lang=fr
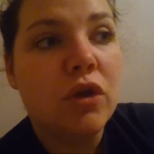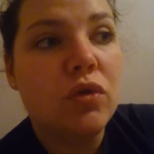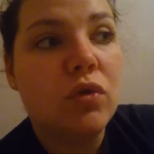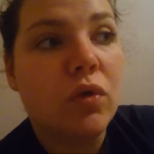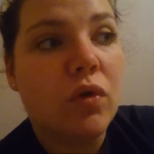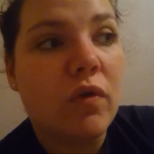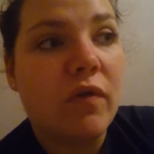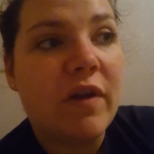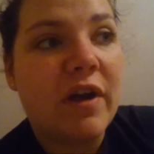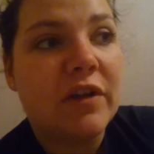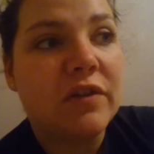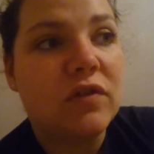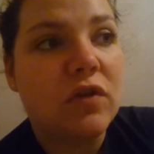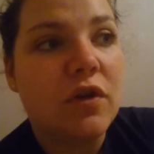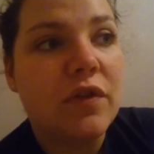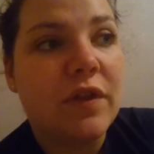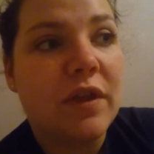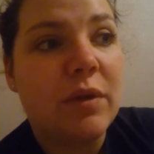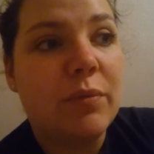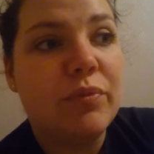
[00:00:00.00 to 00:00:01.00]
Donc on va
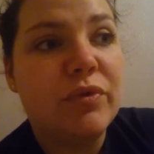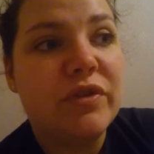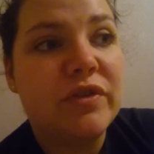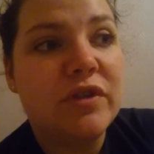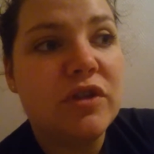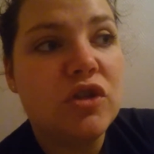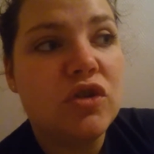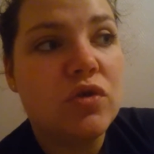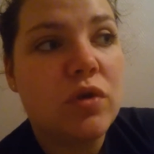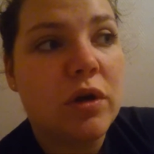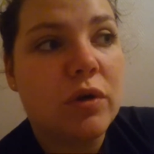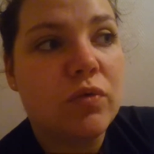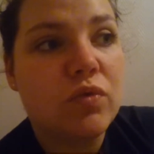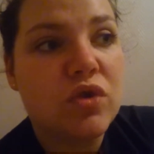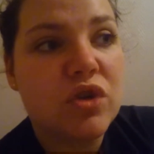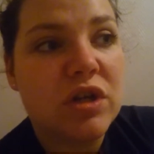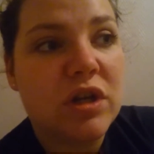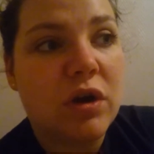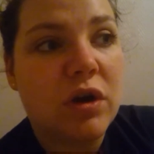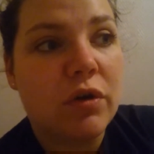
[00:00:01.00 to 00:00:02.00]
attendre et puis si je dois
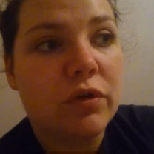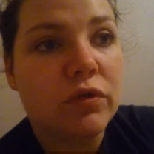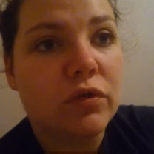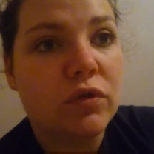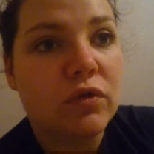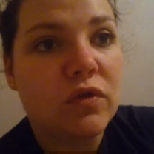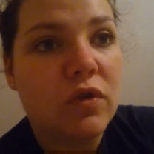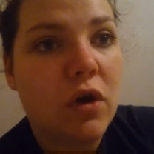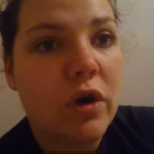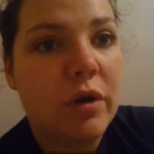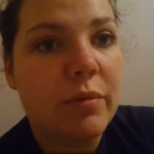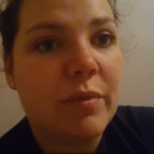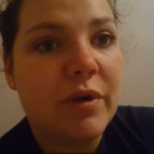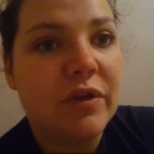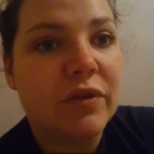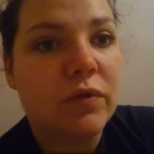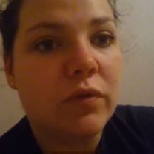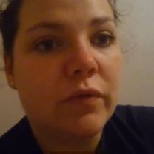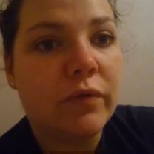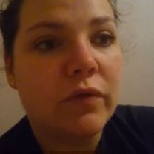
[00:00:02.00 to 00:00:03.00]
accoucher entre temps, et eh
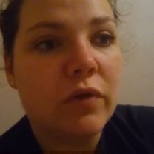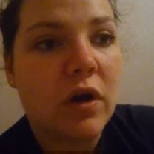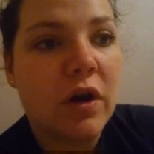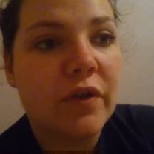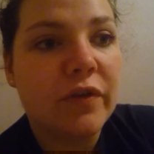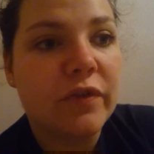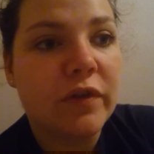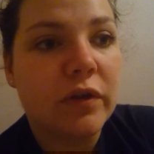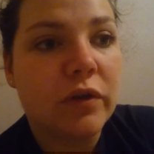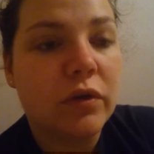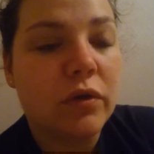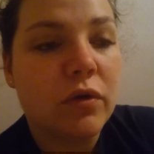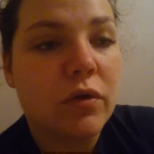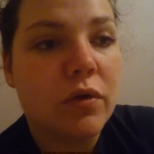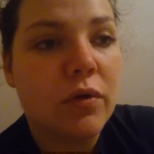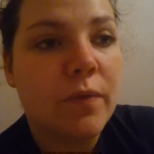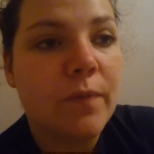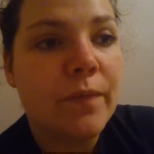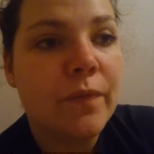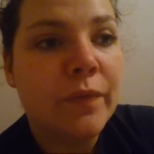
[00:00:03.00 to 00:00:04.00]
ben ce qu'on fera c'est
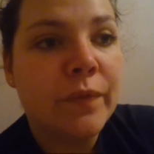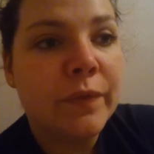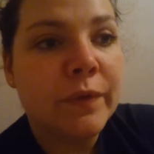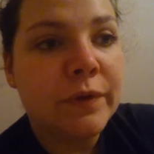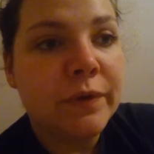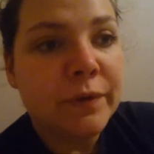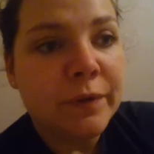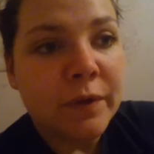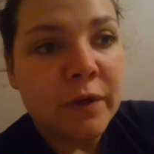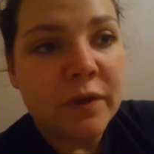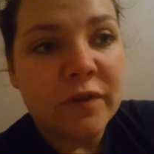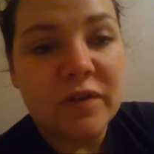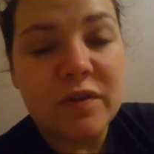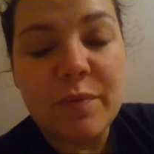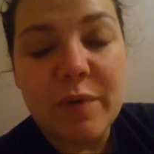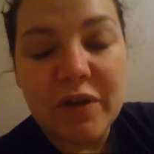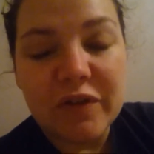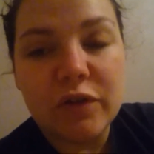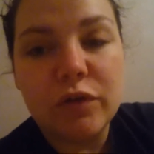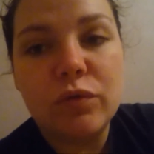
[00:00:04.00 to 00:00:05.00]
que si
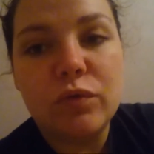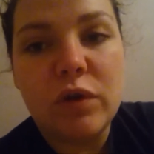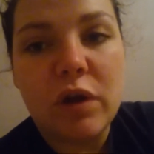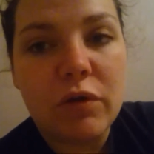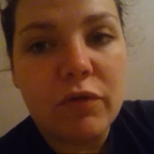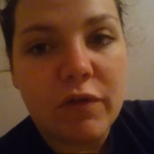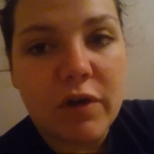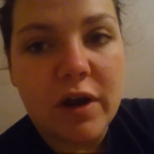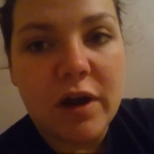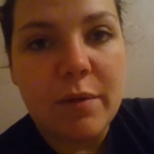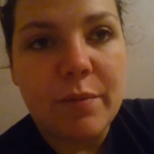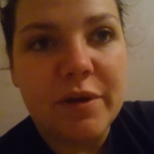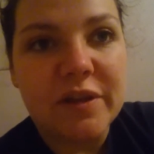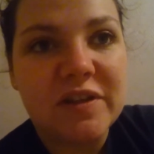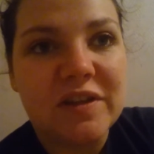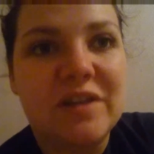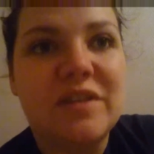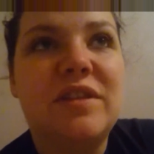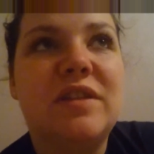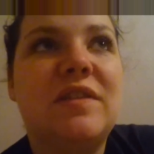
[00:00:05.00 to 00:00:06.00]
personne nous l'offre à la
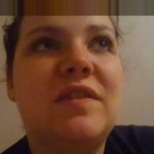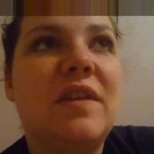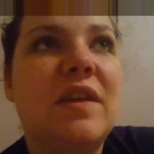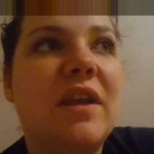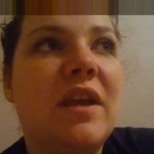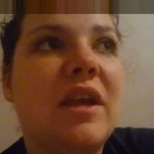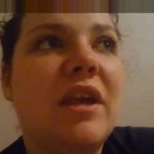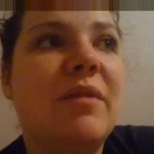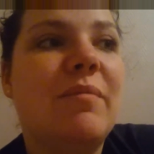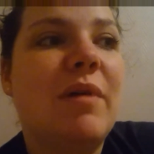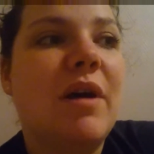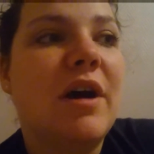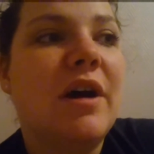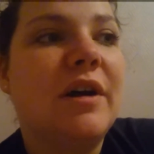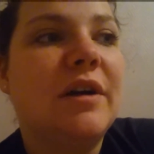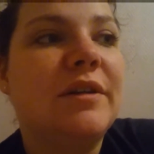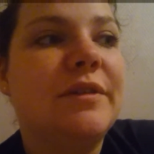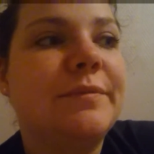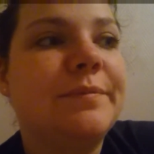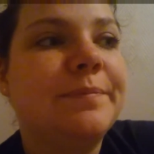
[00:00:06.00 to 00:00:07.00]
maternité, et eh
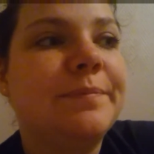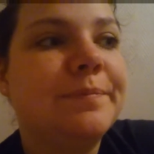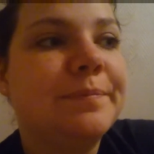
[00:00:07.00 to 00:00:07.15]
ben